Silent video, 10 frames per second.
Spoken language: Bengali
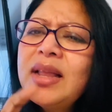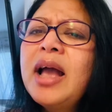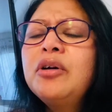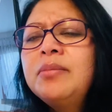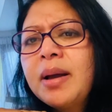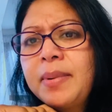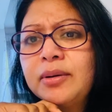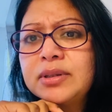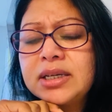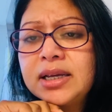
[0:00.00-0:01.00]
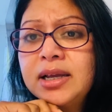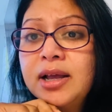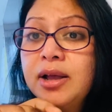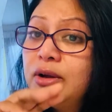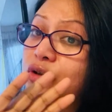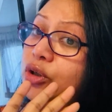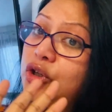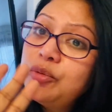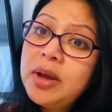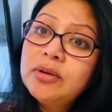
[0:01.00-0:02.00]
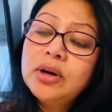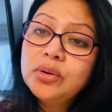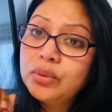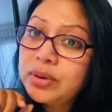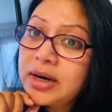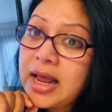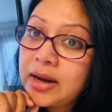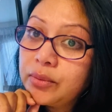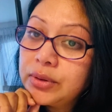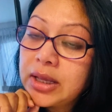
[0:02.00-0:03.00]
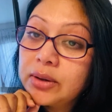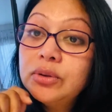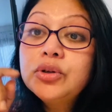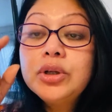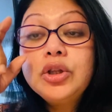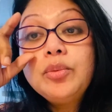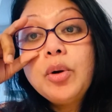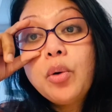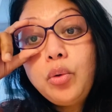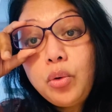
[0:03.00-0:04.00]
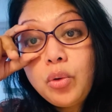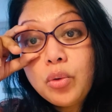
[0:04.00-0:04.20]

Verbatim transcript: এখন ব্যাপার হচ্ছে যদি তুমি এগুলোর কোনোটা না করে থাকো যদি তুমি অন্য